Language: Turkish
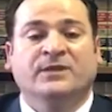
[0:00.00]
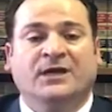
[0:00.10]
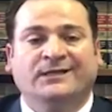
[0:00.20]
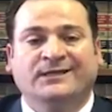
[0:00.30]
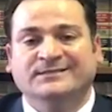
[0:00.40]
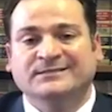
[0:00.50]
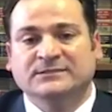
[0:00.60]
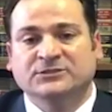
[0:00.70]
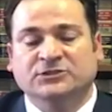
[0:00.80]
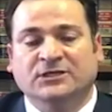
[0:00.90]
hala sınır
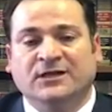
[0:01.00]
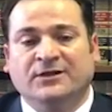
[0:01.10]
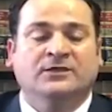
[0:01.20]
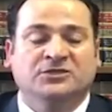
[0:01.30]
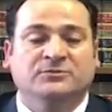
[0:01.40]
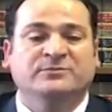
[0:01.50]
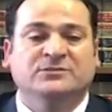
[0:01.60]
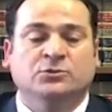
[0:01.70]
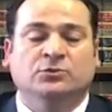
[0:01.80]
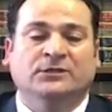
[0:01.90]
dışı kararı
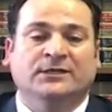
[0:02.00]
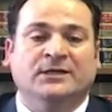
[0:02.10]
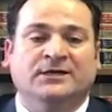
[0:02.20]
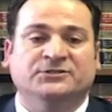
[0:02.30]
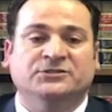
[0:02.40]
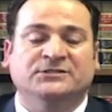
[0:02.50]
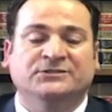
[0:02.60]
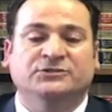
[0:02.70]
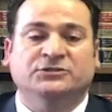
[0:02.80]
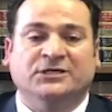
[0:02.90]
çıkmışsa onlara karşı
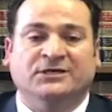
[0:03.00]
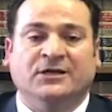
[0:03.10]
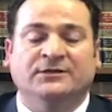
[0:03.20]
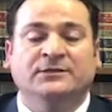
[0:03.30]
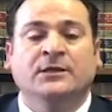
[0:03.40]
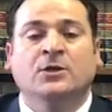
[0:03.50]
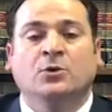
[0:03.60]
sınır dışı kararı